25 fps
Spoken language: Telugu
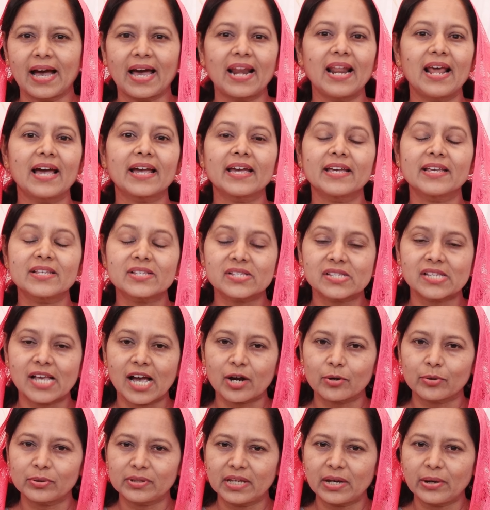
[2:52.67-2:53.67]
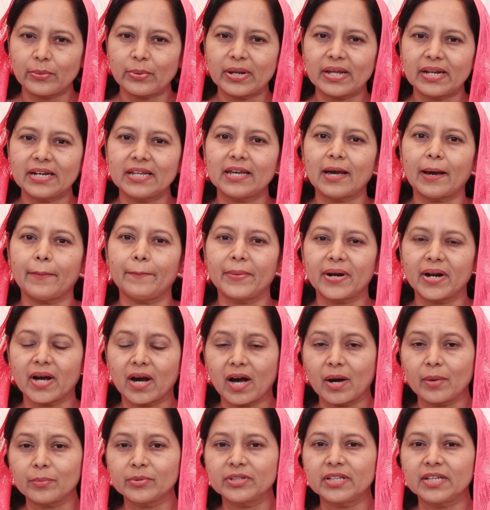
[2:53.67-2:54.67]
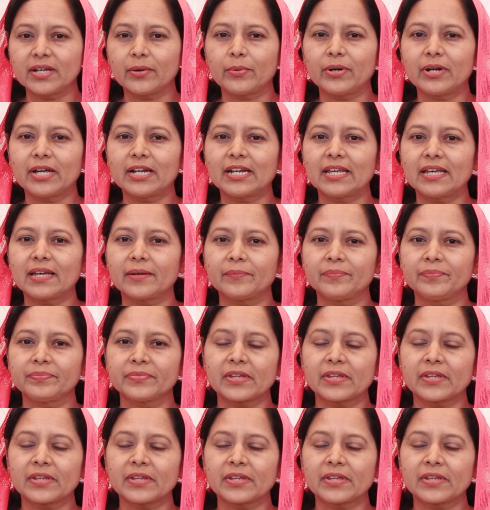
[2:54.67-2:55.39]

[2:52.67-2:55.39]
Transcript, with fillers: అలాగే ఇస్సాకు దేవుడని అబ్రహాము దేవుడని